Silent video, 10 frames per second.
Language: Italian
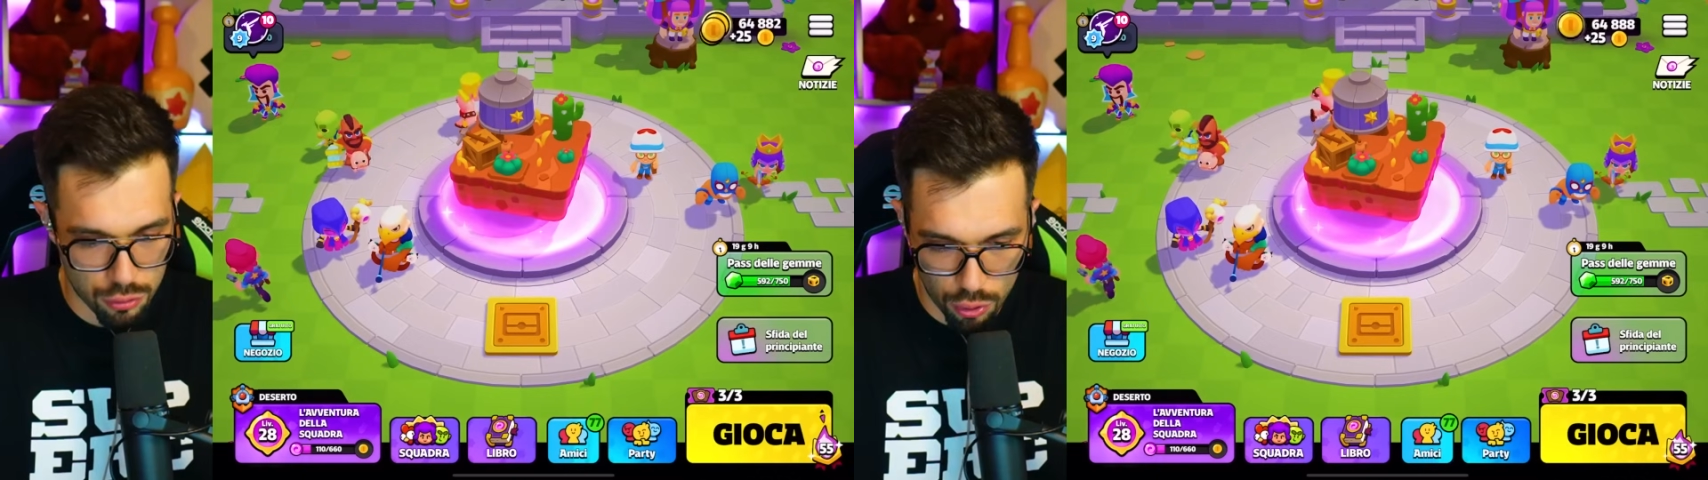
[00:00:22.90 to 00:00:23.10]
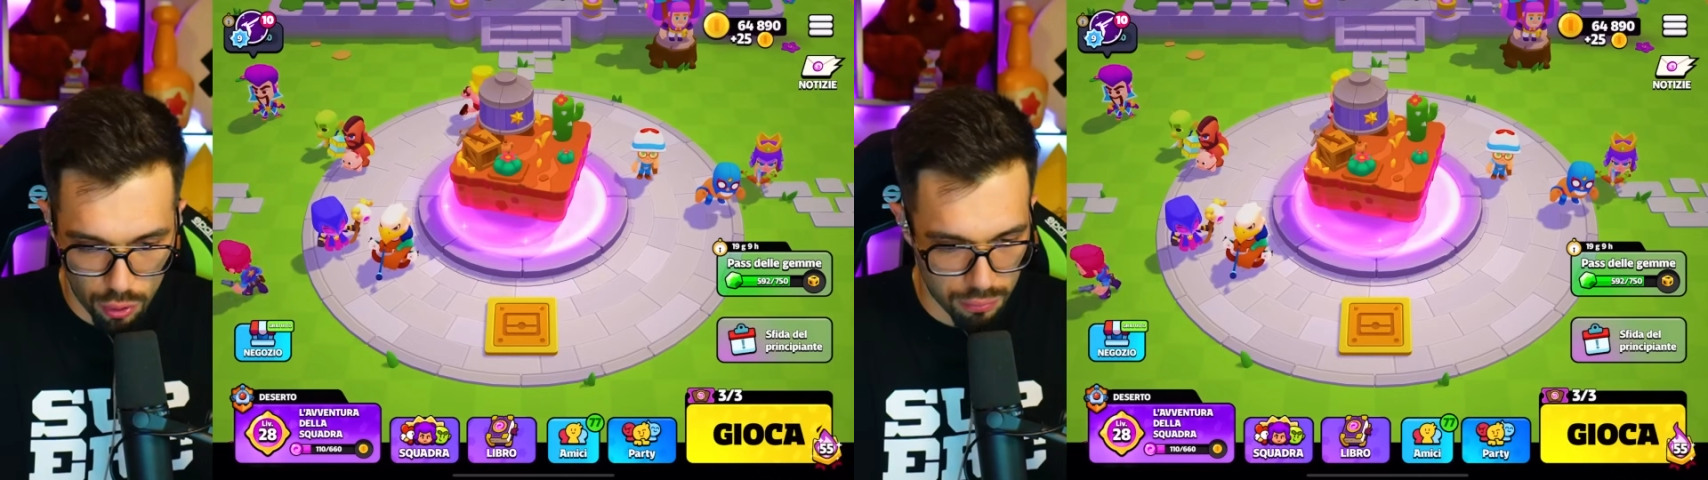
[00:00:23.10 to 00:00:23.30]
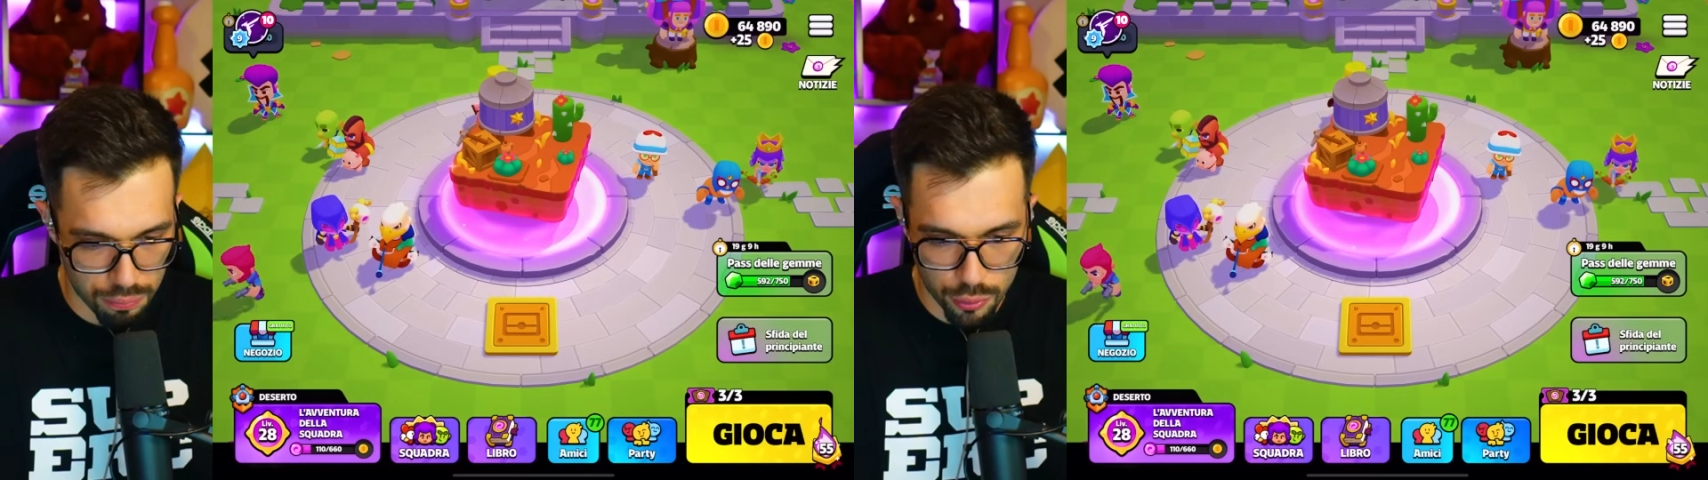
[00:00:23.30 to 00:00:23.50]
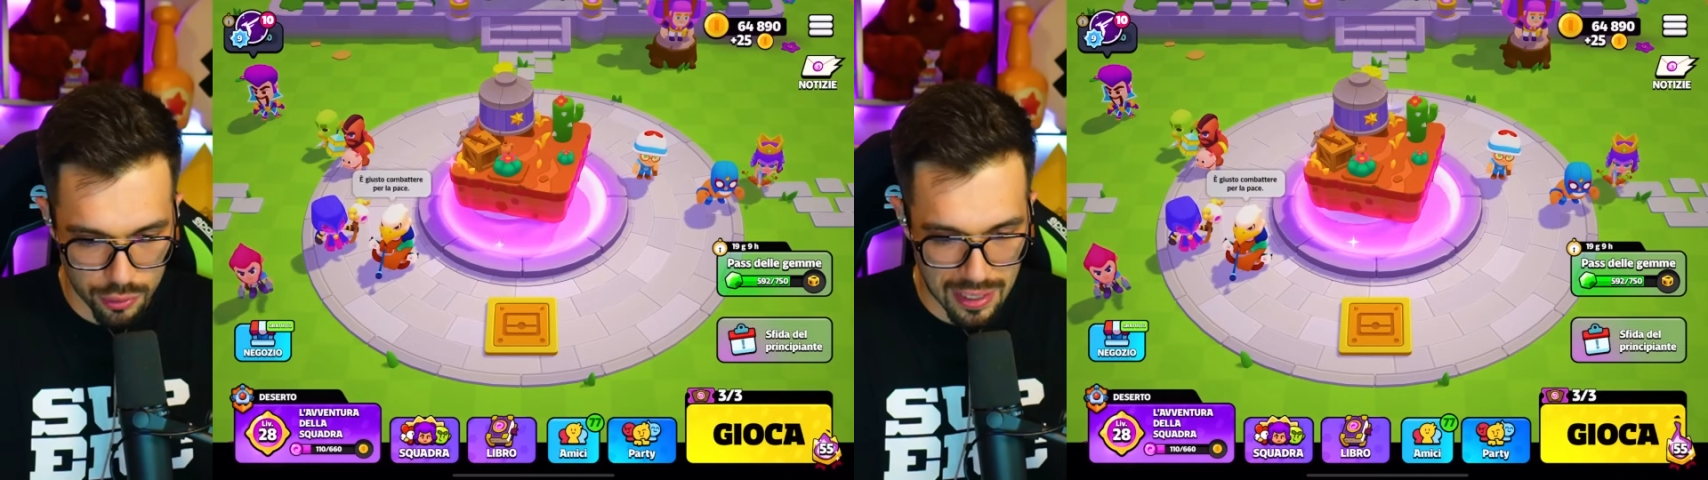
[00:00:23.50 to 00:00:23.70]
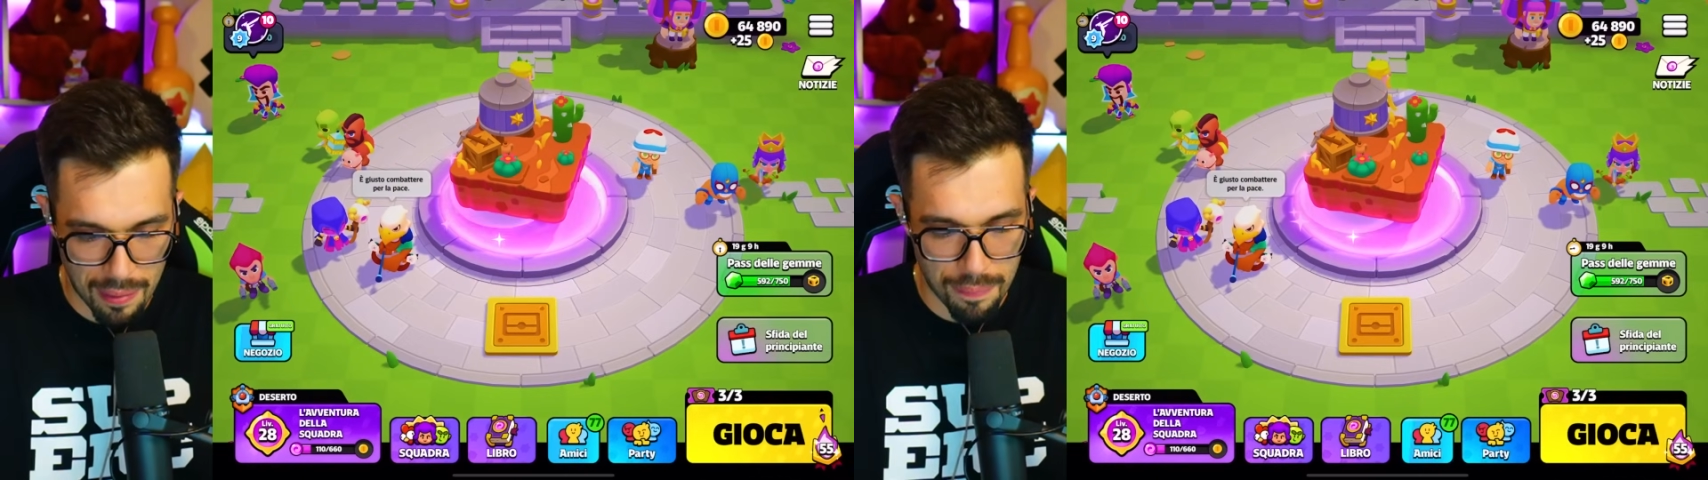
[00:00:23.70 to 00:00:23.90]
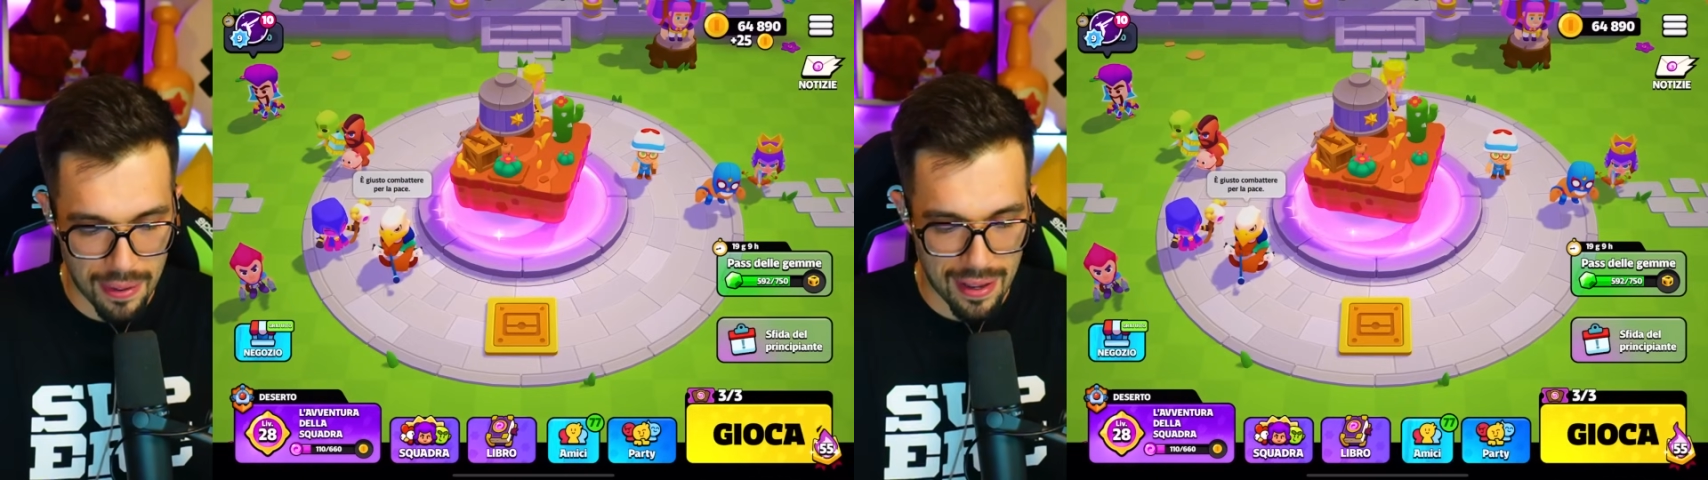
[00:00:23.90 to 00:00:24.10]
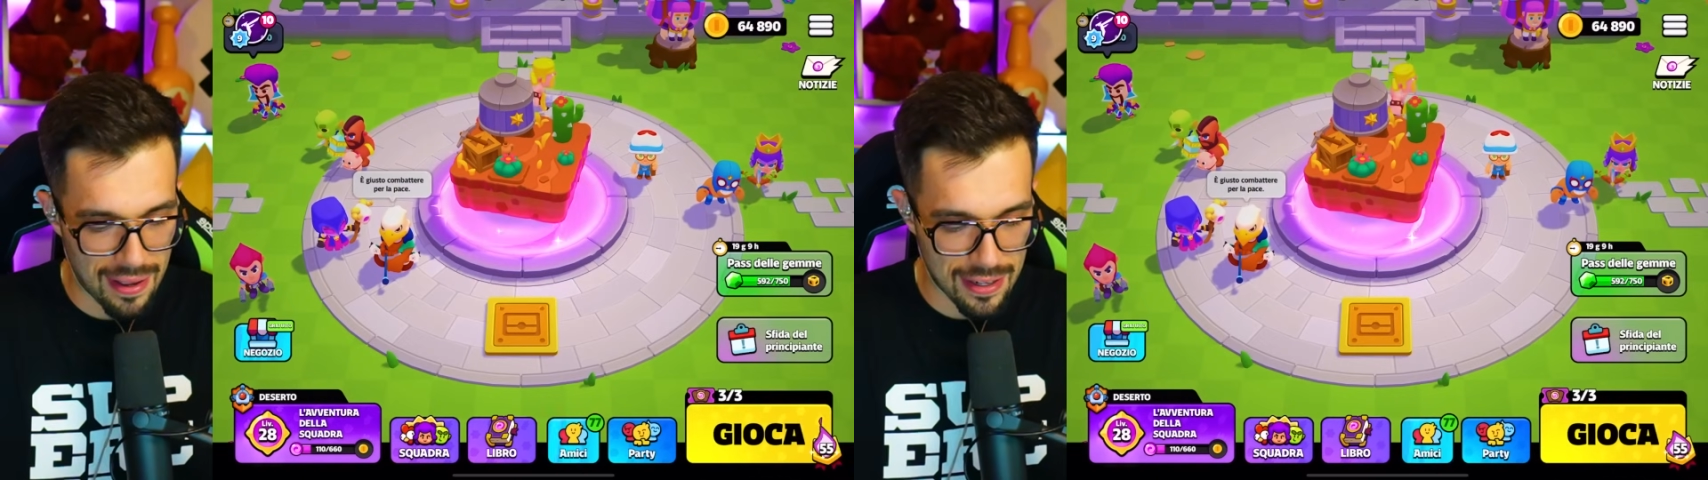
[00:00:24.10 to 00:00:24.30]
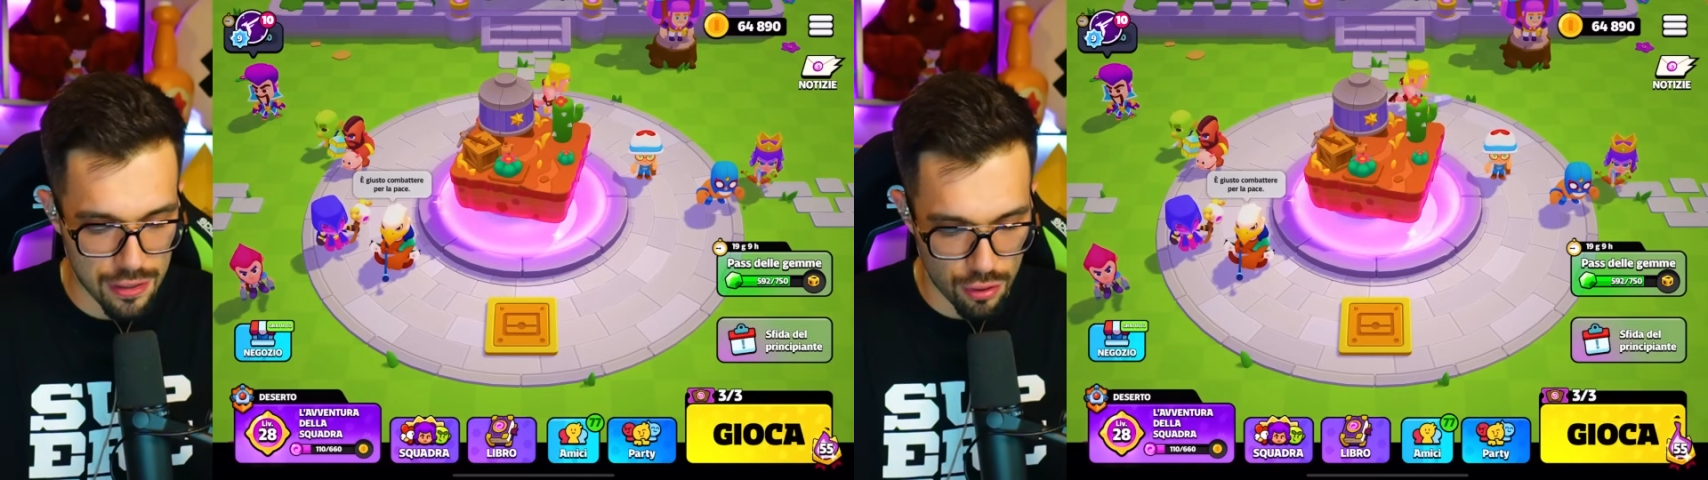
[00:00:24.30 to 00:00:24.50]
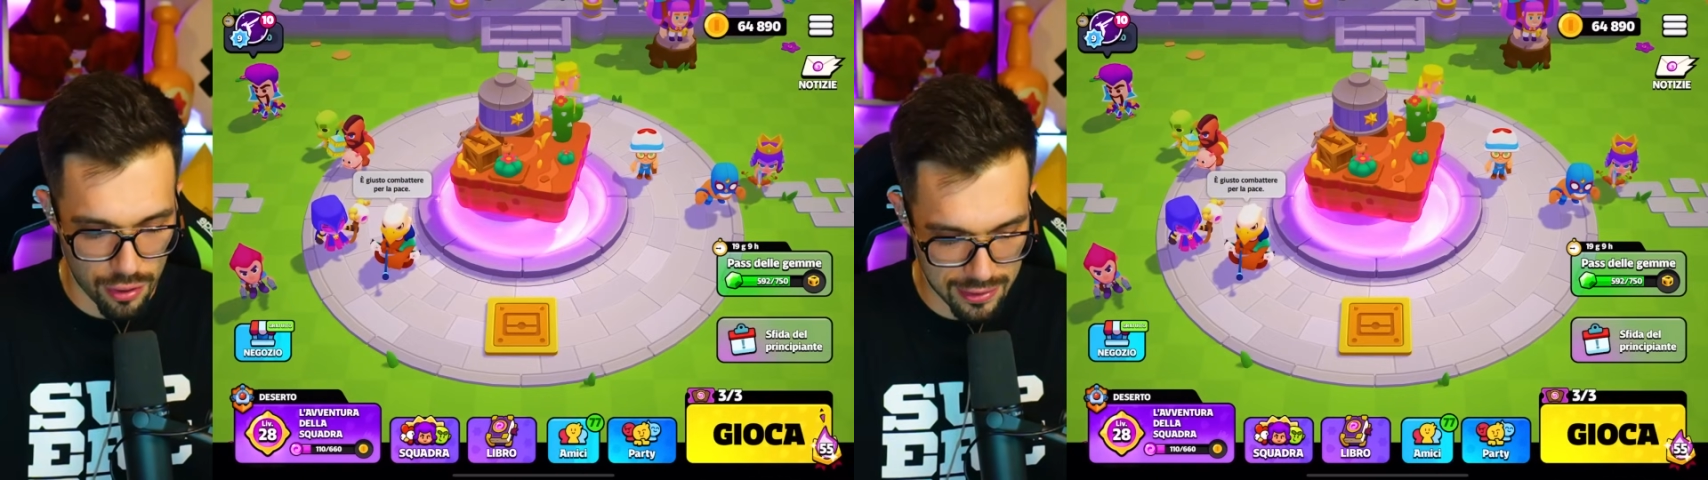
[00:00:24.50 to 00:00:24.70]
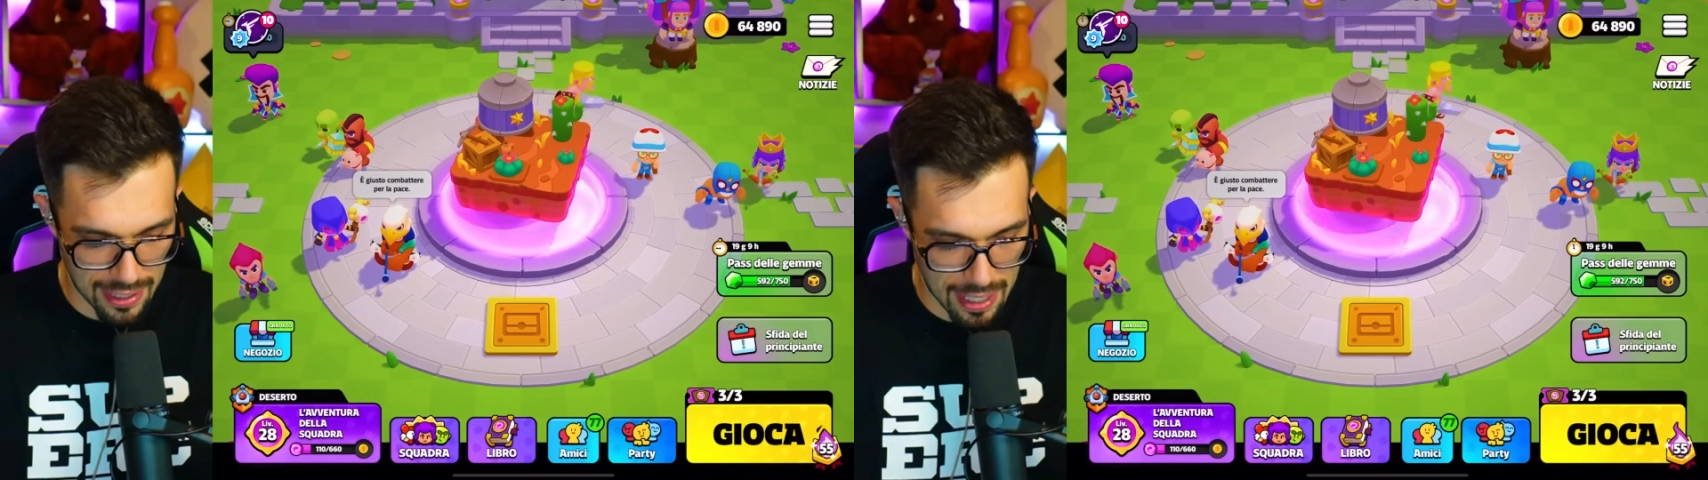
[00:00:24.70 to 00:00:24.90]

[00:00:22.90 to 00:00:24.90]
sono pur sempre risorse